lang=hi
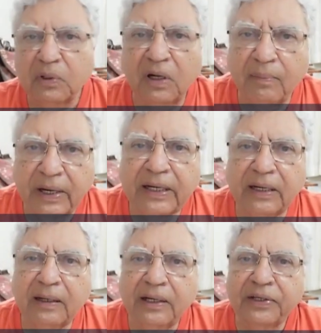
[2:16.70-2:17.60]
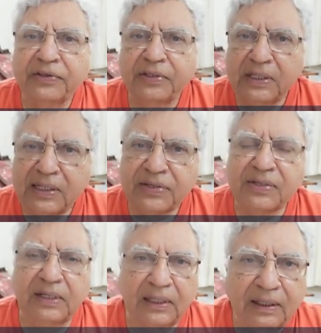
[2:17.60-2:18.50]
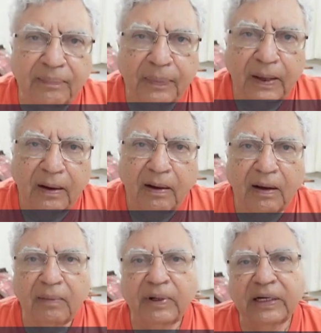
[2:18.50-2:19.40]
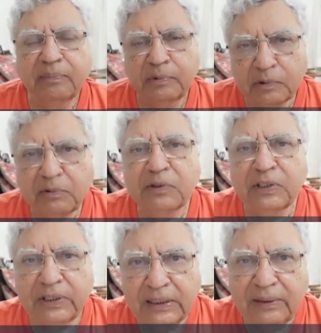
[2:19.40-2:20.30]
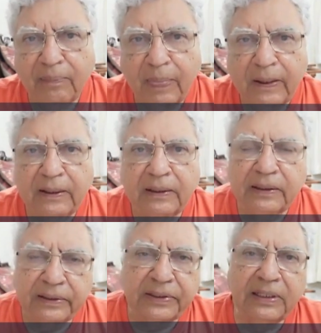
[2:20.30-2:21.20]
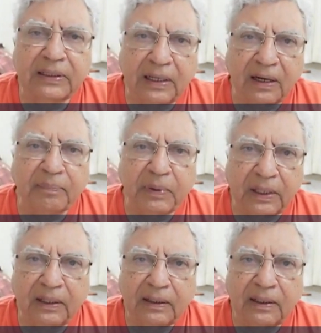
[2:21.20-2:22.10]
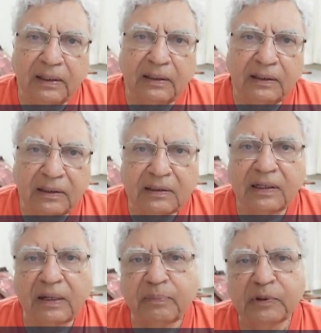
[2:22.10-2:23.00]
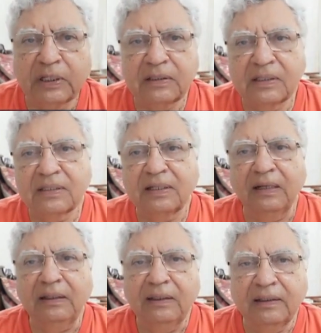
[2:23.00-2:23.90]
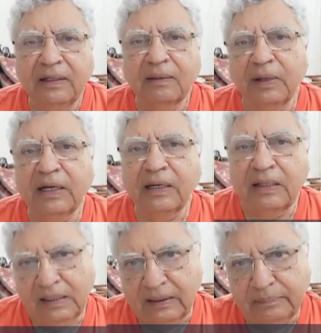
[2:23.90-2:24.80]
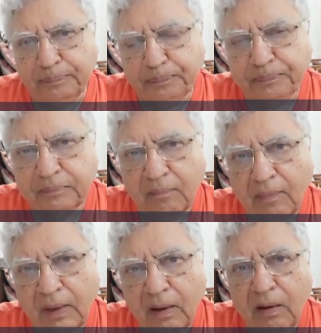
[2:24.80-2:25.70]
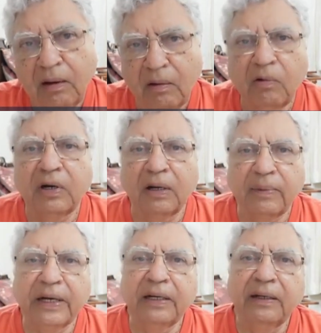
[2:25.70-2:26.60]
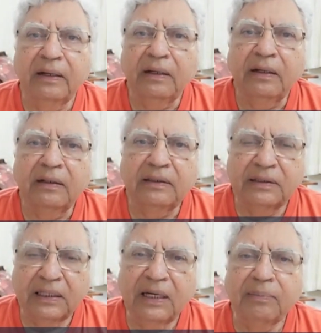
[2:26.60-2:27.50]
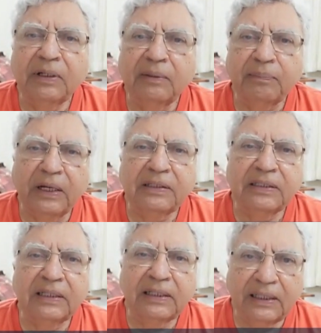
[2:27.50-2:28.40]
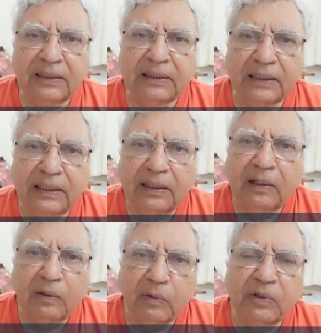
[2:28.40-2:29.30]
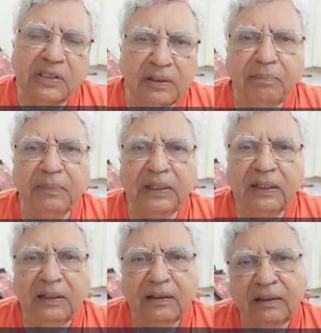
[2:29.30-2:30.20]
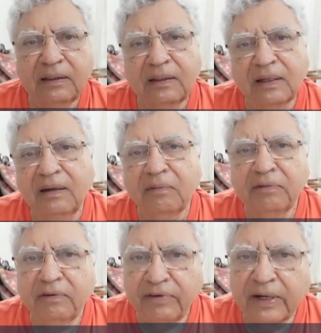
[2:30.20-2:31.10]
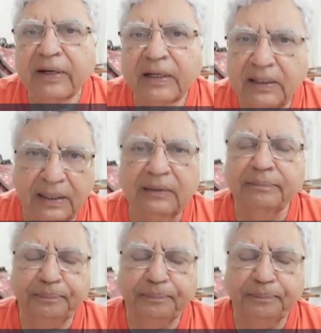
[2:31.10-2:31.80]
हमारे सीयर्स ने हमारे पूर्वजों ने इसी धरा पे इस हाइपोथेसिस का निर्माण किया और हमारे जितने भी प्राचीन ग्रंथ हैं उन सब में इनका विवरण किया